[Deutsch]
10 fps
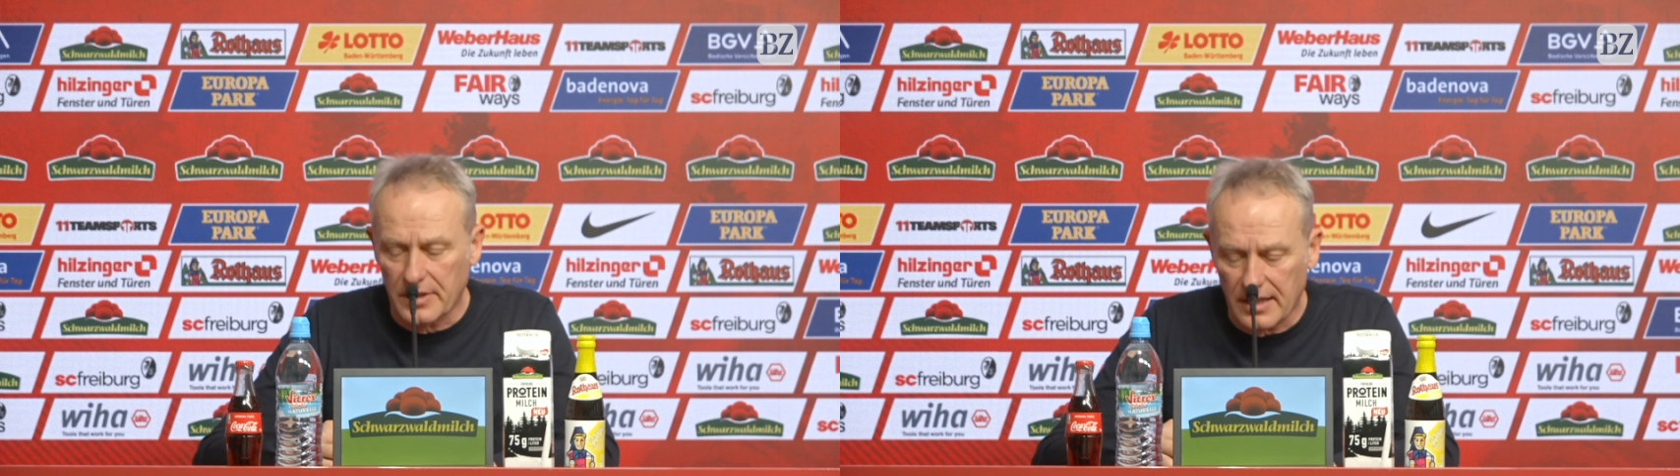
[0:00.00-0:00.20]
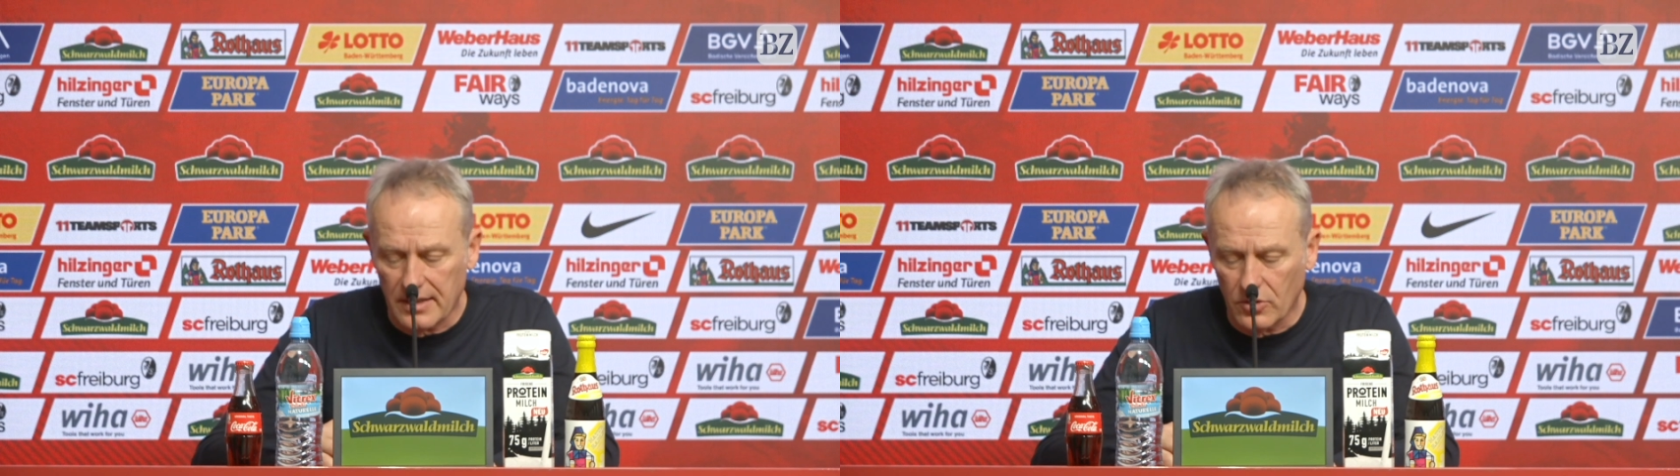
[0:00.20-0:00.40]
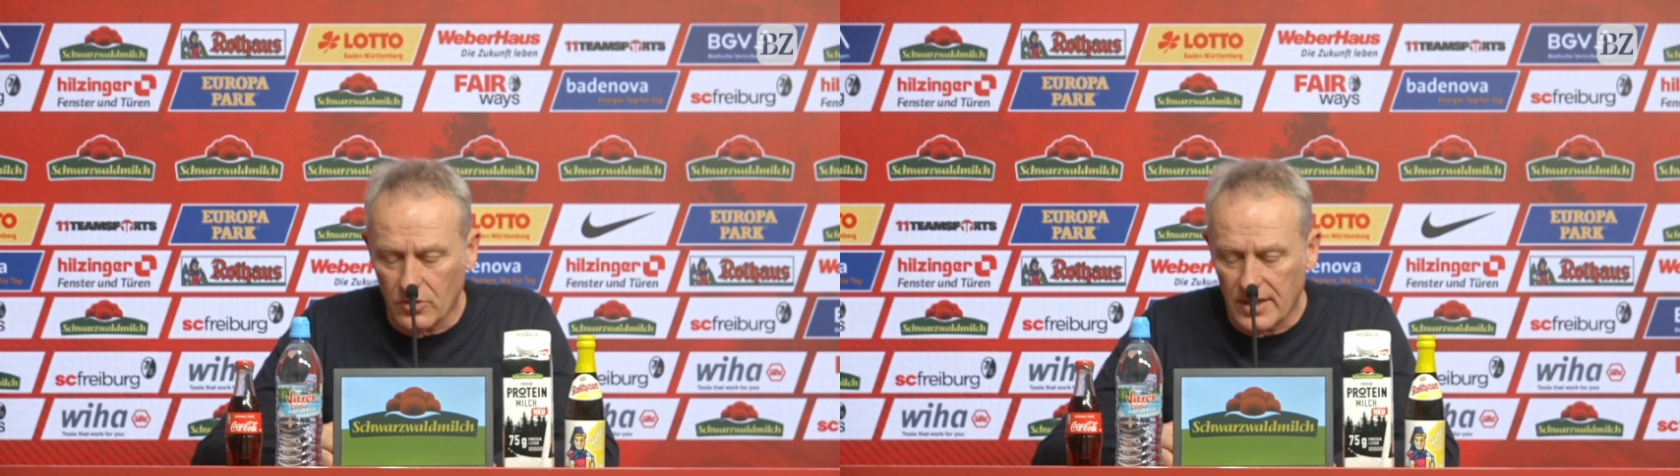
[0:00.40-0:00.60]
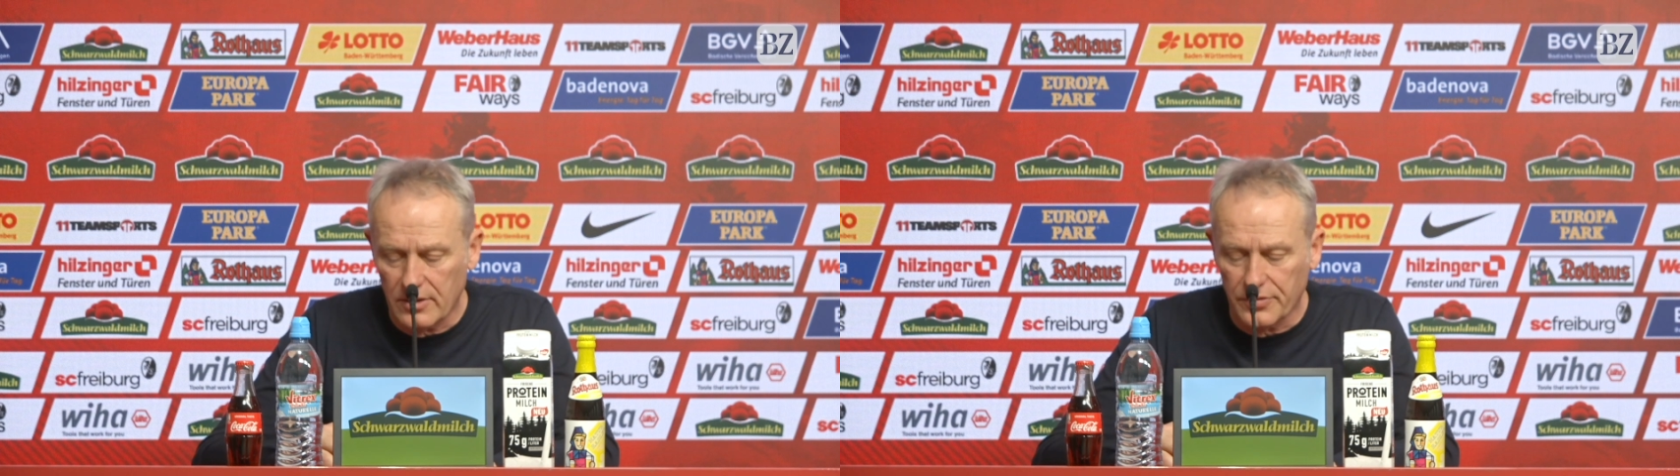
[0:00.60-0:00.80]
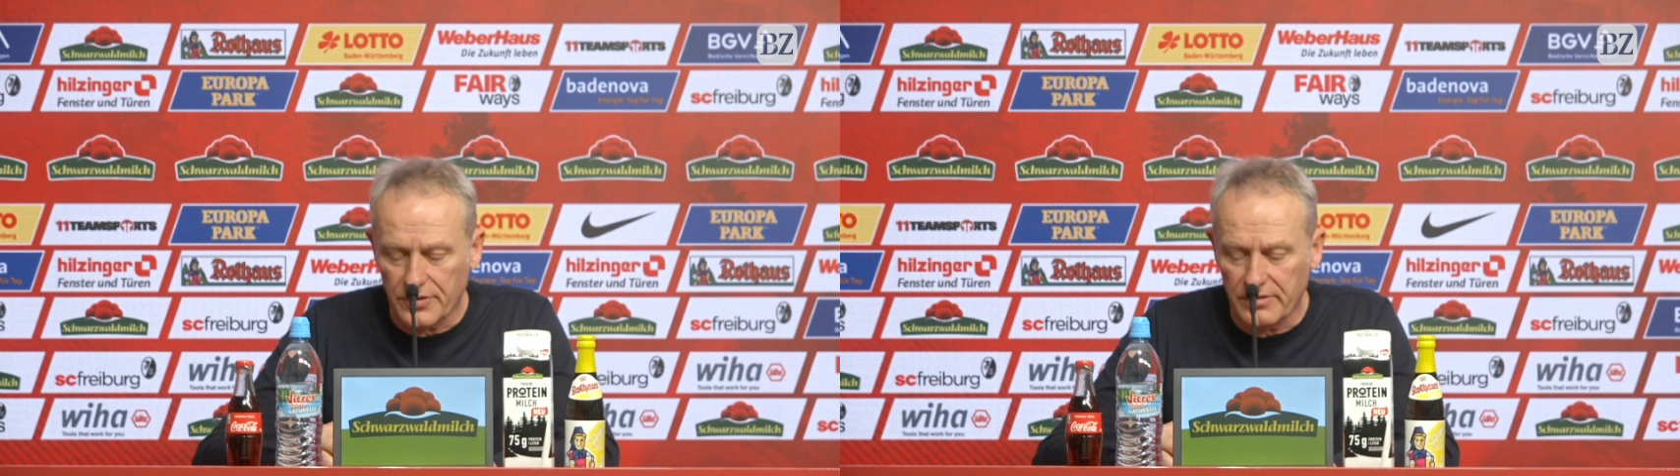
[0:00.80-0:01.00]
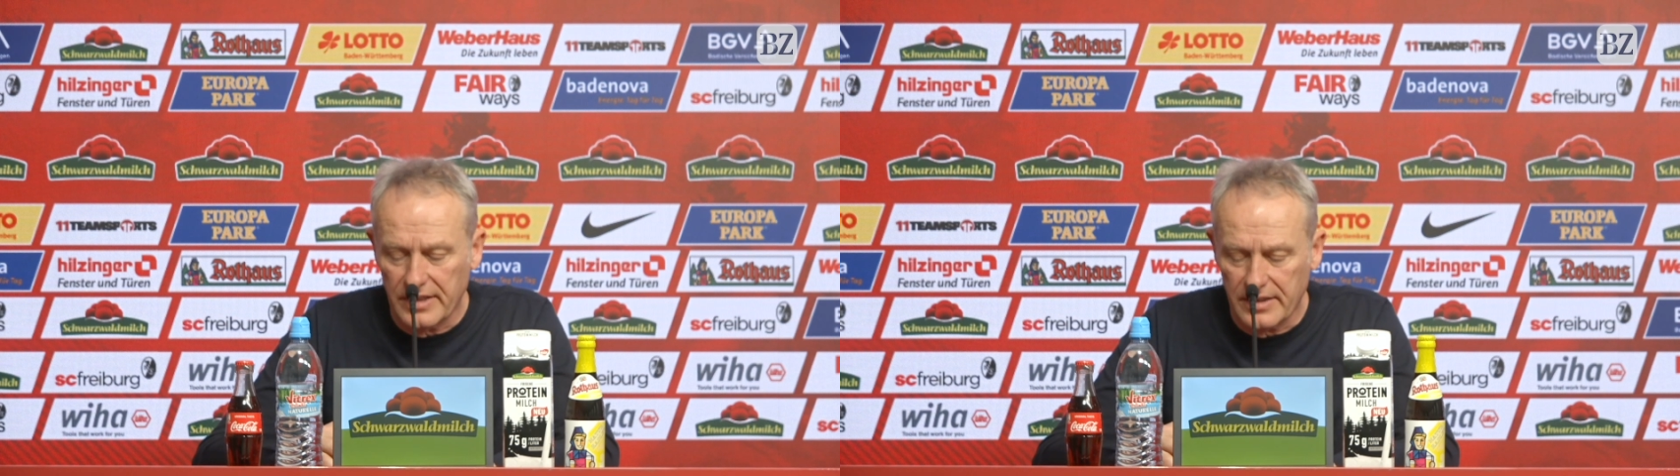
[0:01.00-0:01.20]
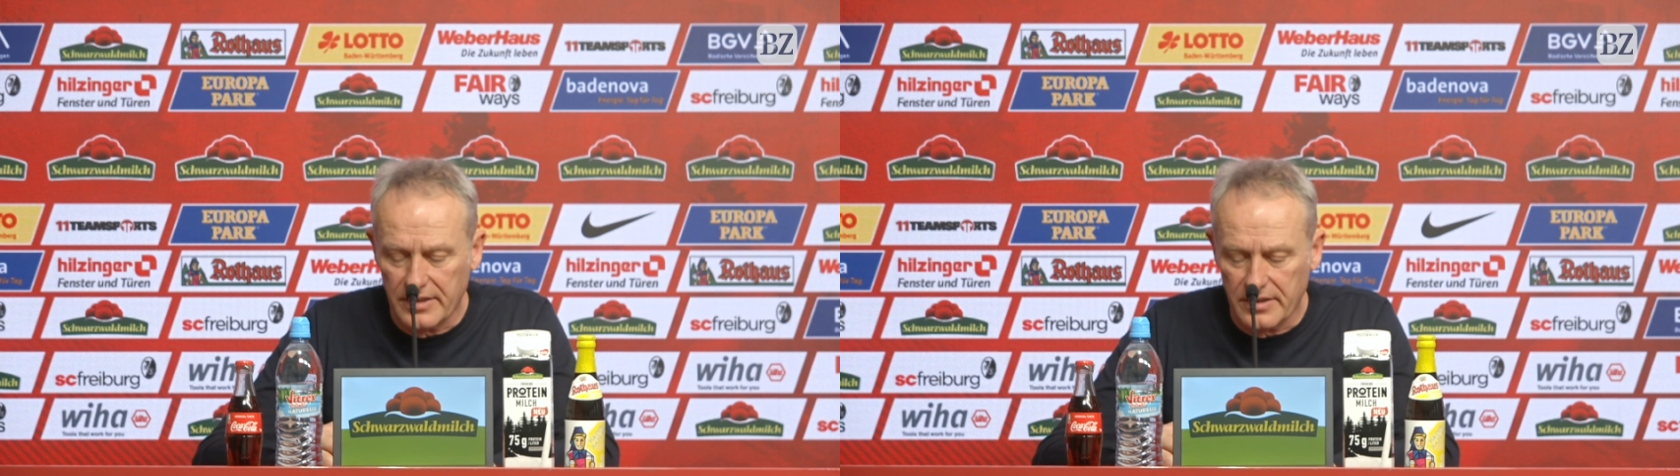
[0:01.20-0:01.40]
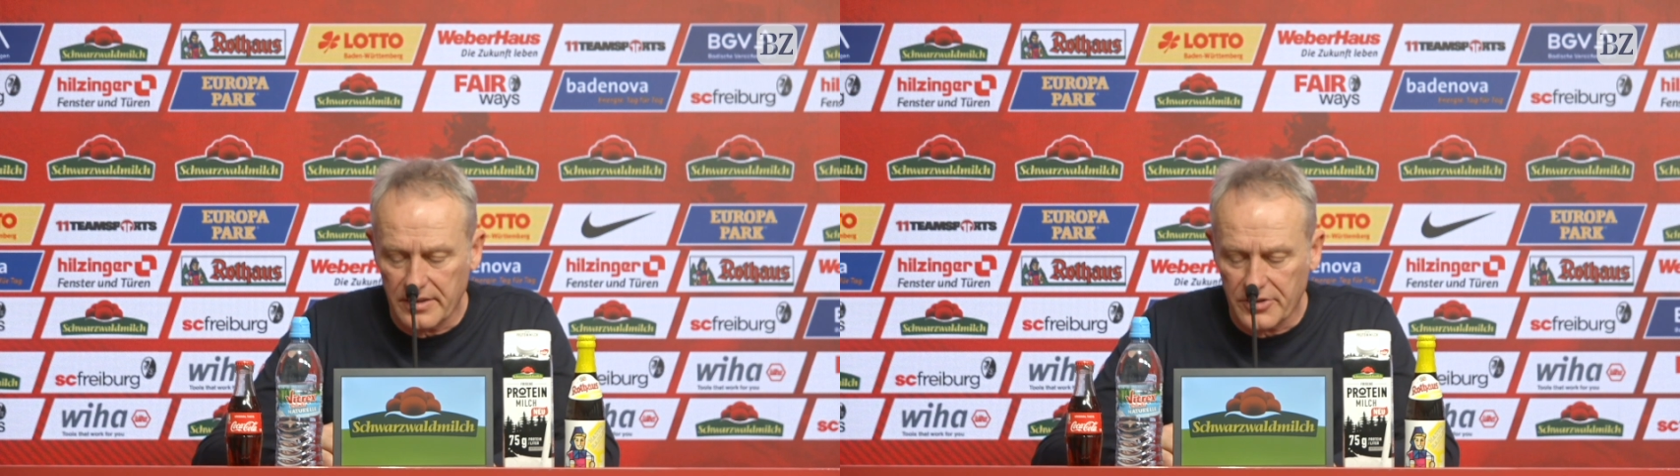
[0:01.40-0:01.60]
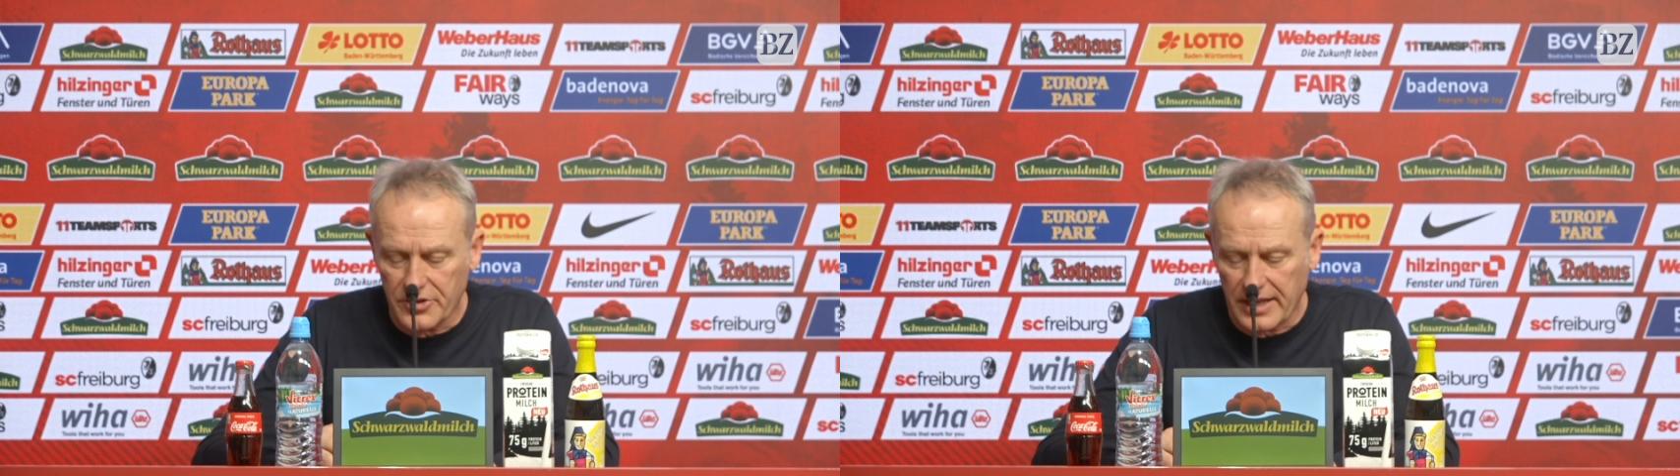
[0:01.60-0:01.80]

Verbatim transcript: auch in anderen Orten auf der Welt äh,